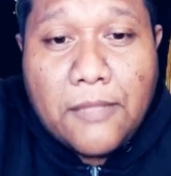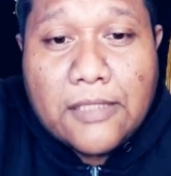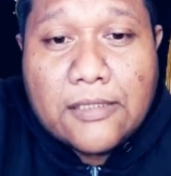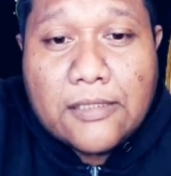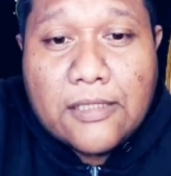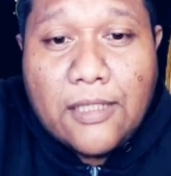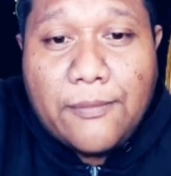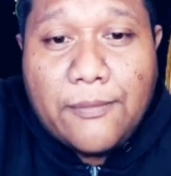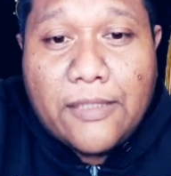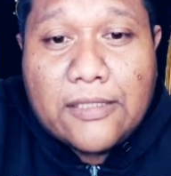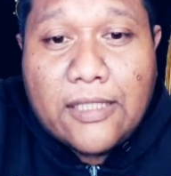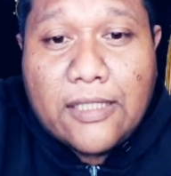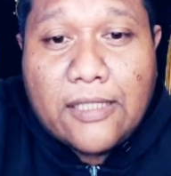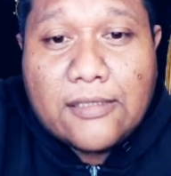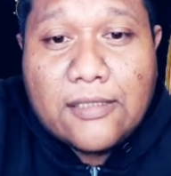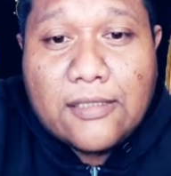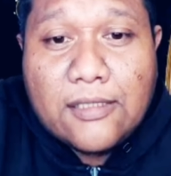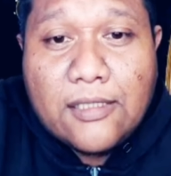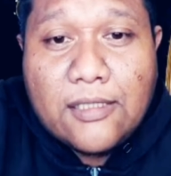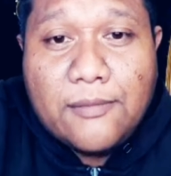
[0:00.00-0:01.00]
Mas game
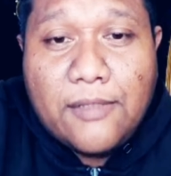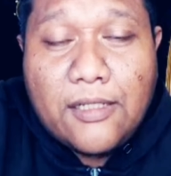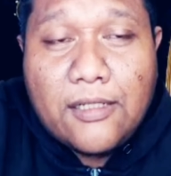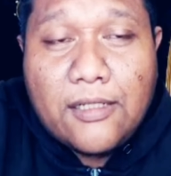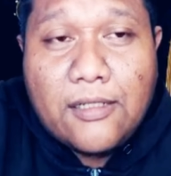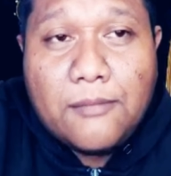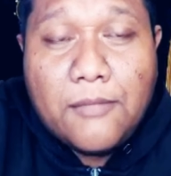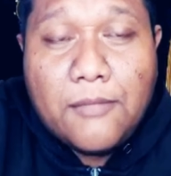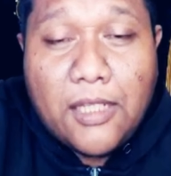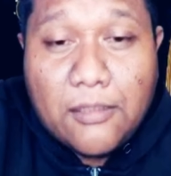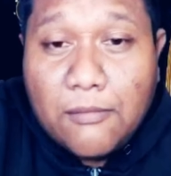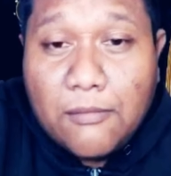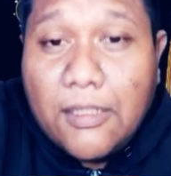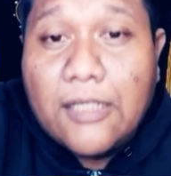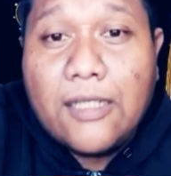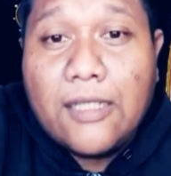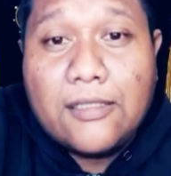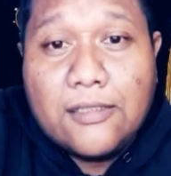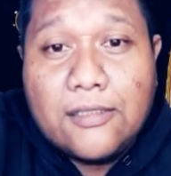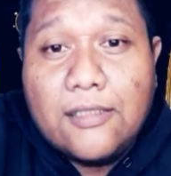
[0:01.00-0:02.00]
ETS nya gimana
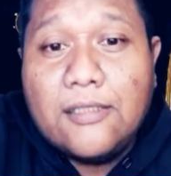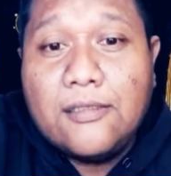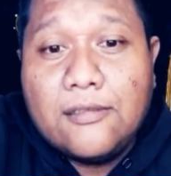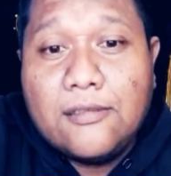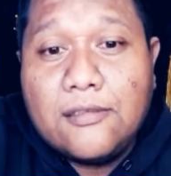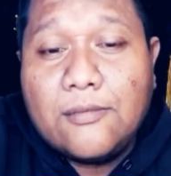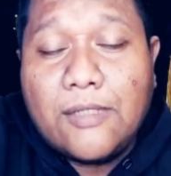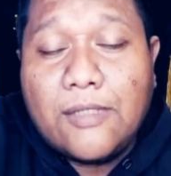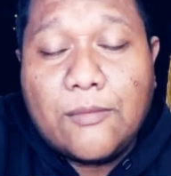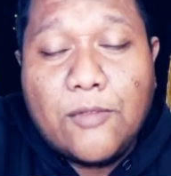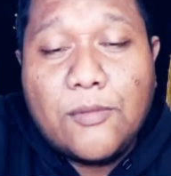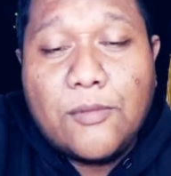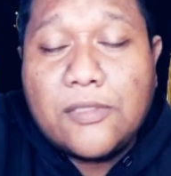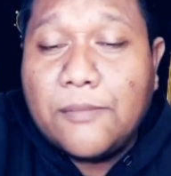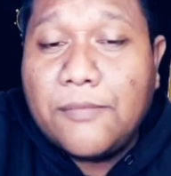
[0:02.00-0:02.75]
baik-baik aja cuman